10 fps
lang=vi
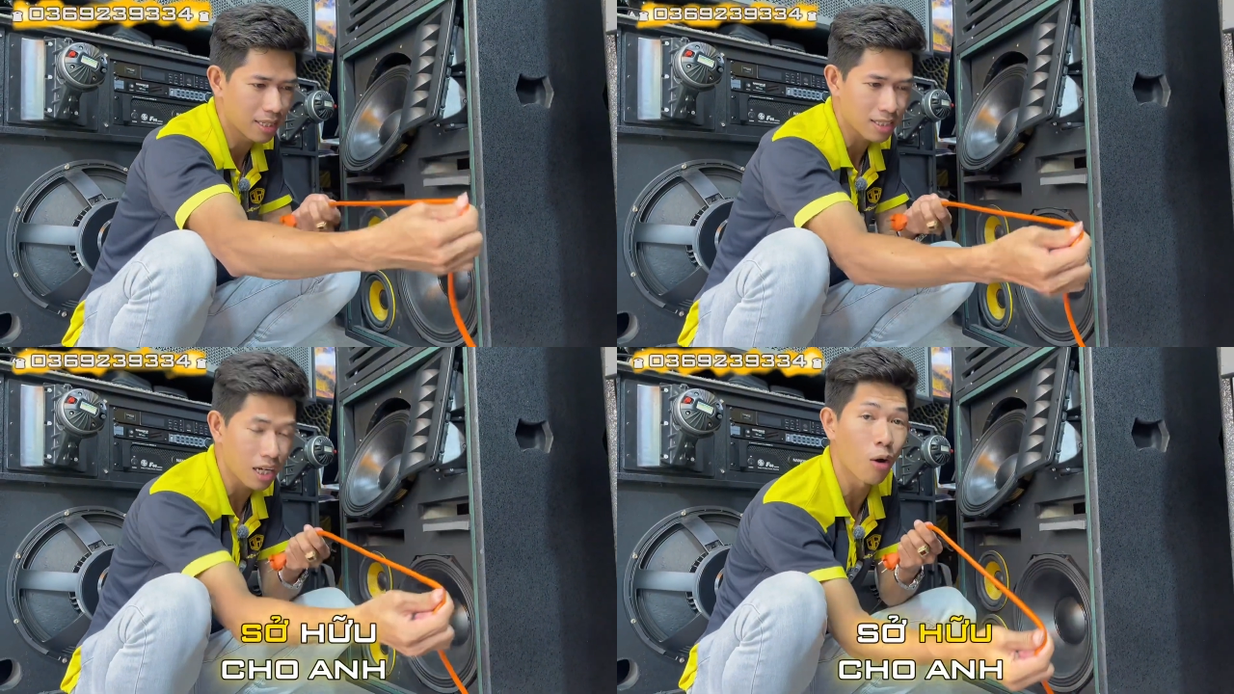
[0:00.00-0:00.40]

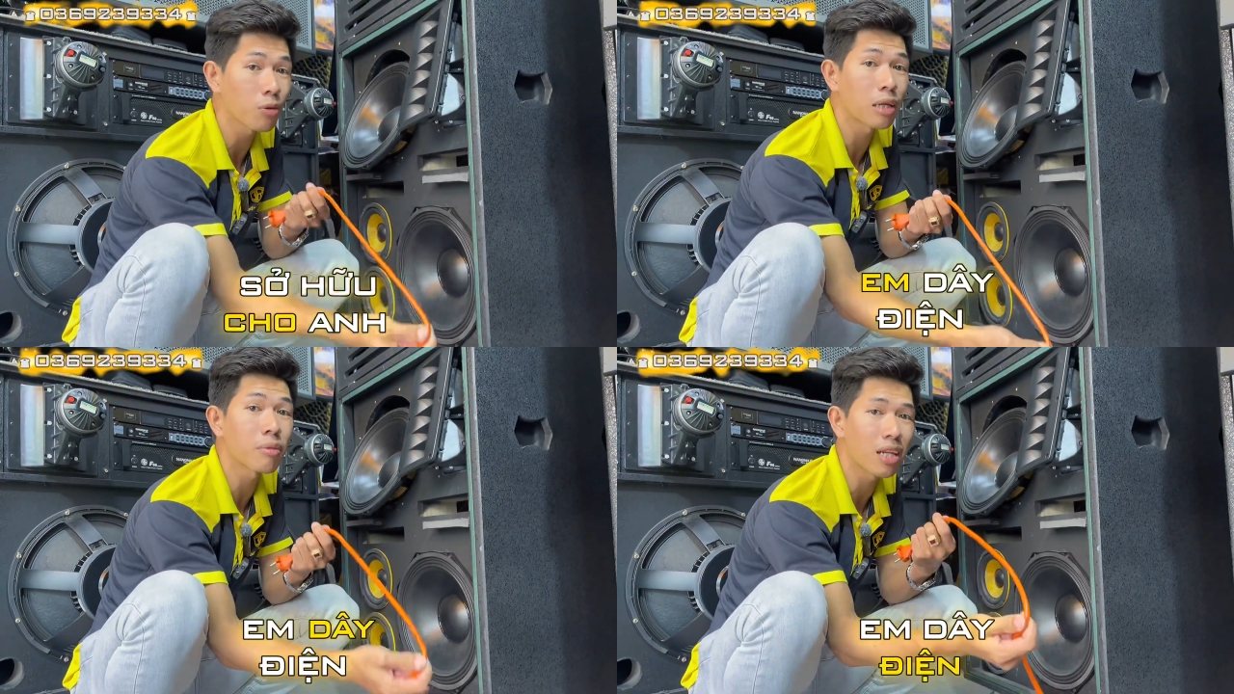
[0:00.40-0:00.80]
sở hữu
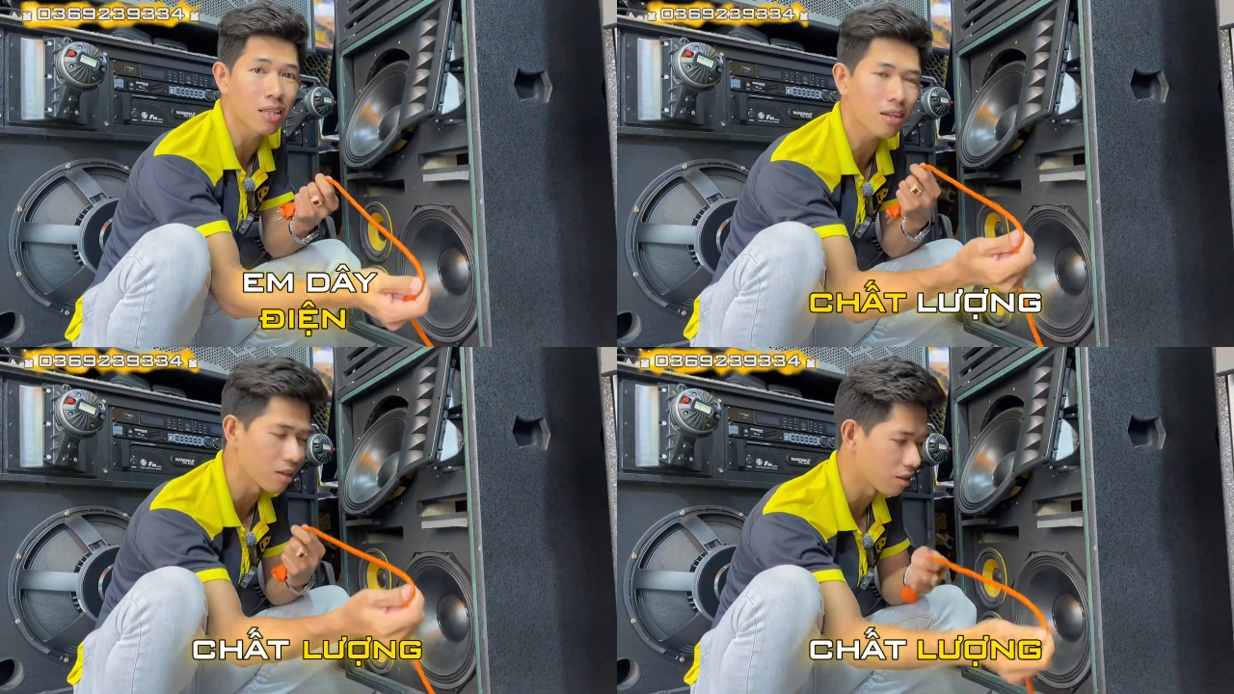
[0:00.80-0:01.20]
cho năm dây
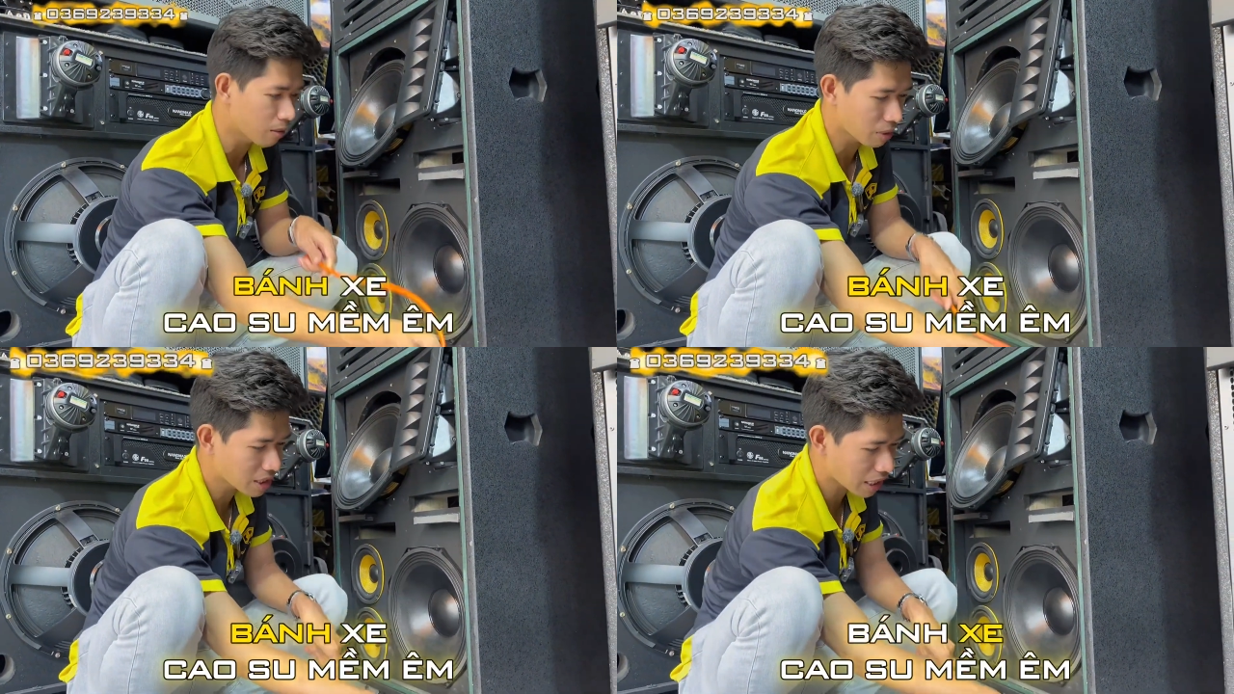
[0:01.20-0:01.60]
điện chất lượng
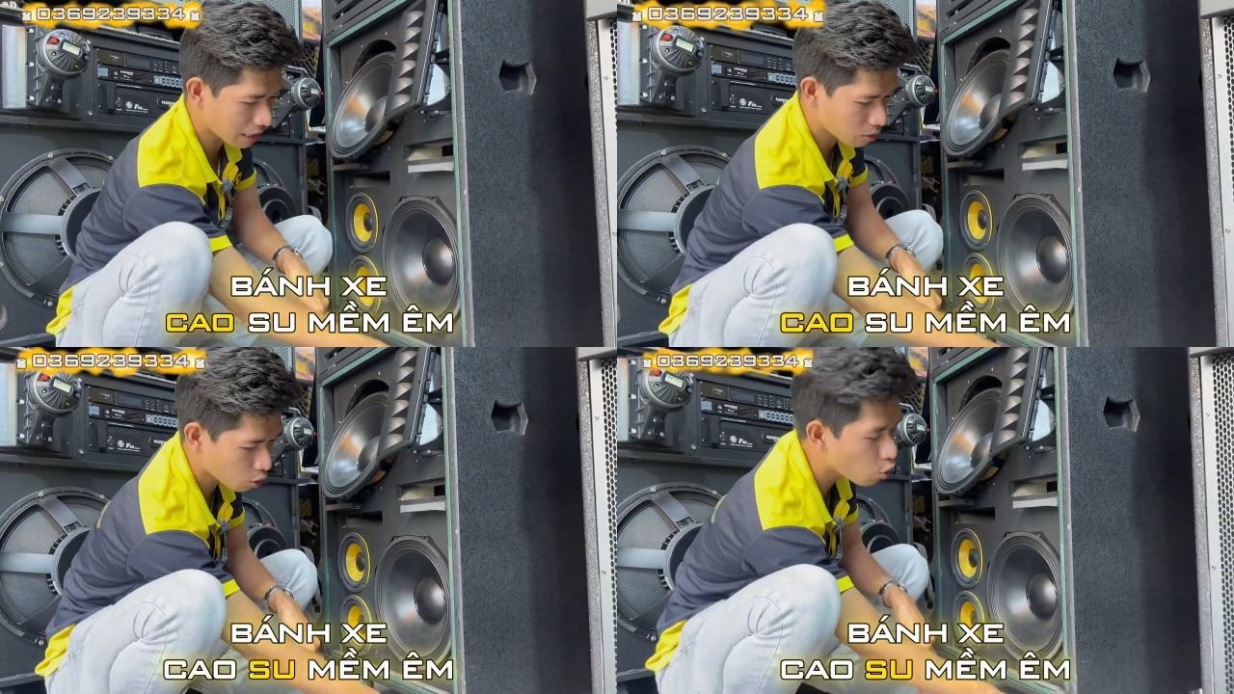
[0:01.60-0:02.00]
bánh xe
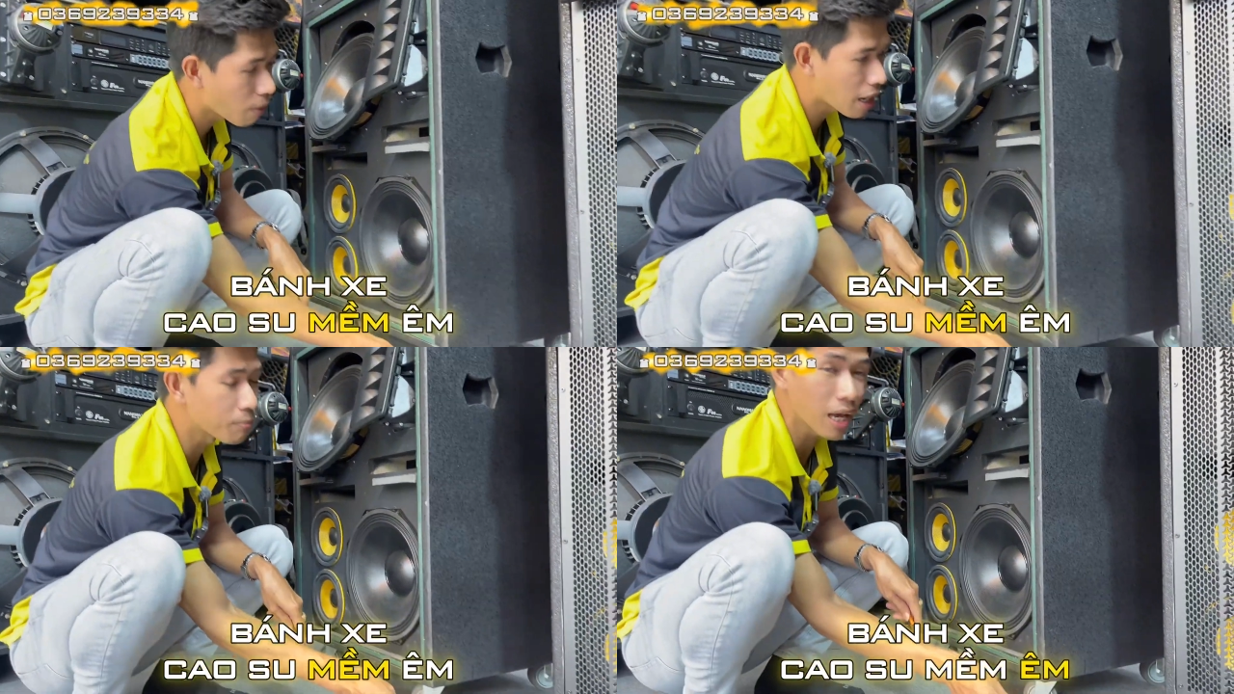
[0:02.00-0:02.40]
cao su
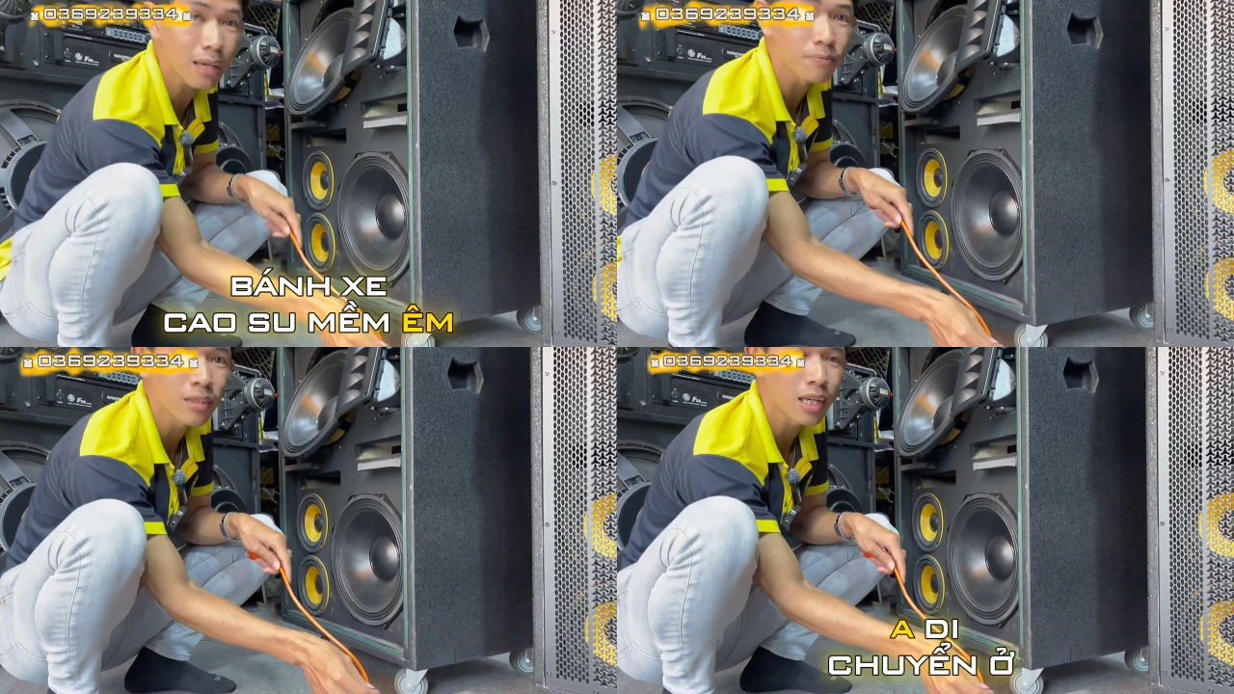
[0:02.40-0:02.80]
mềm
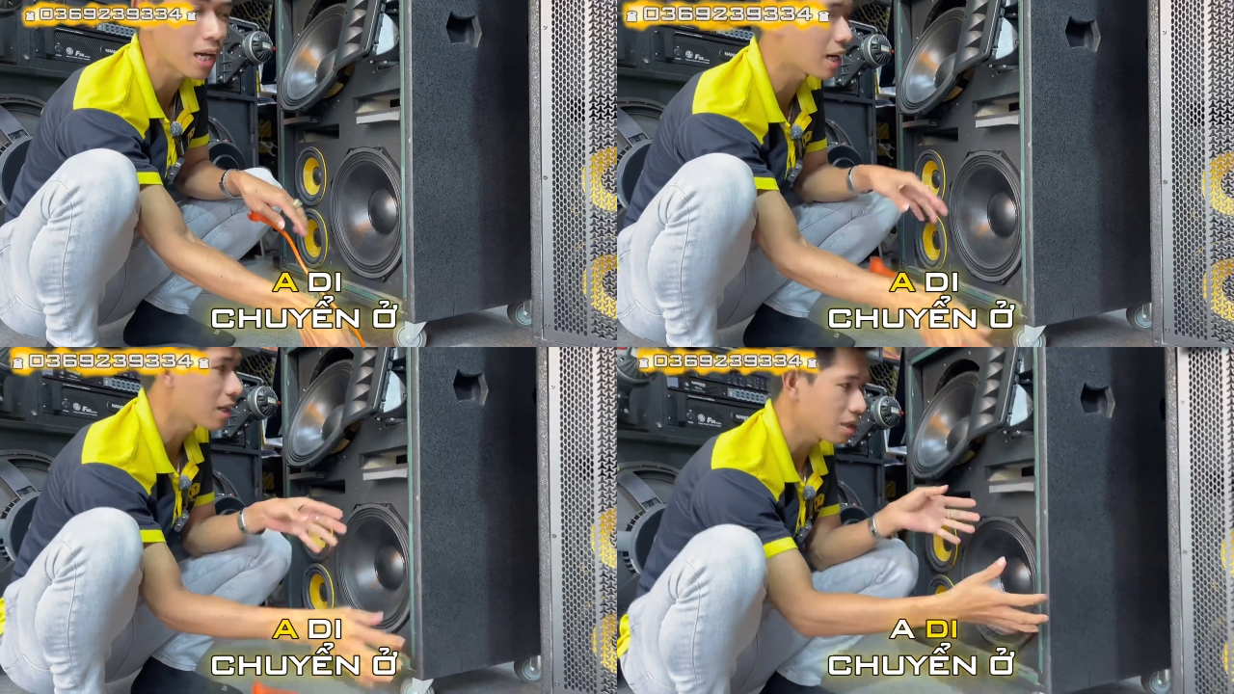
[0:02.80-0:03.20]
êm
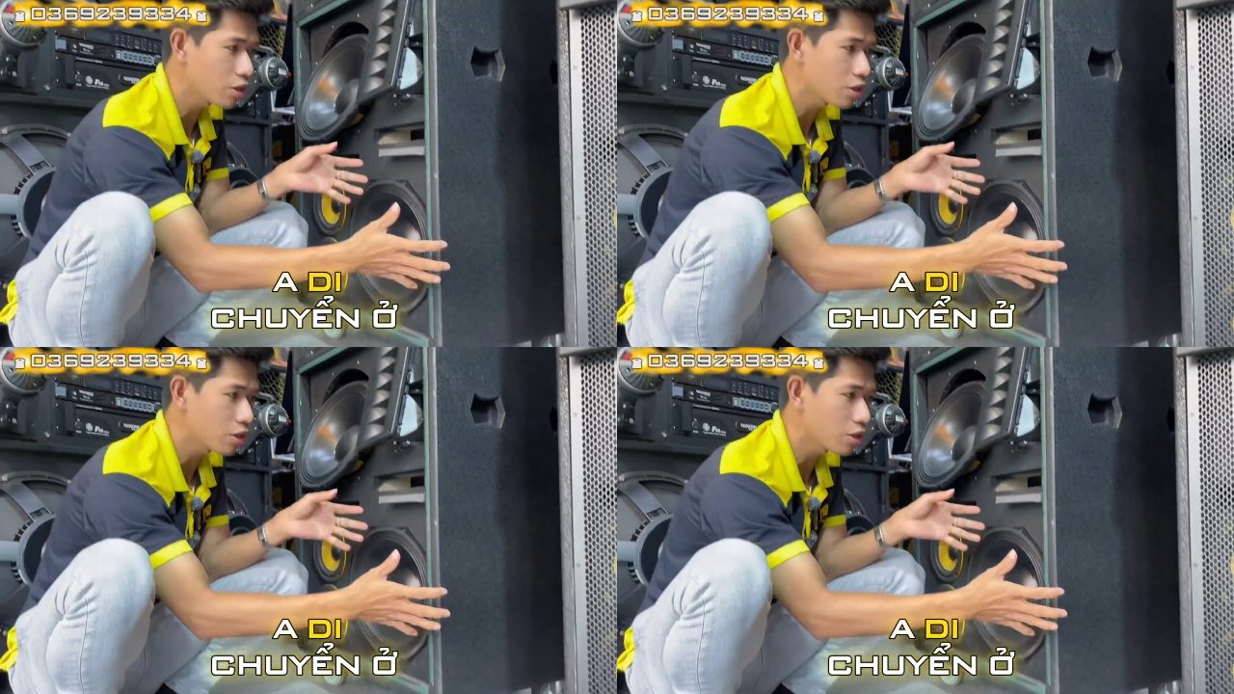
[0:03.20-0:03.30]
à,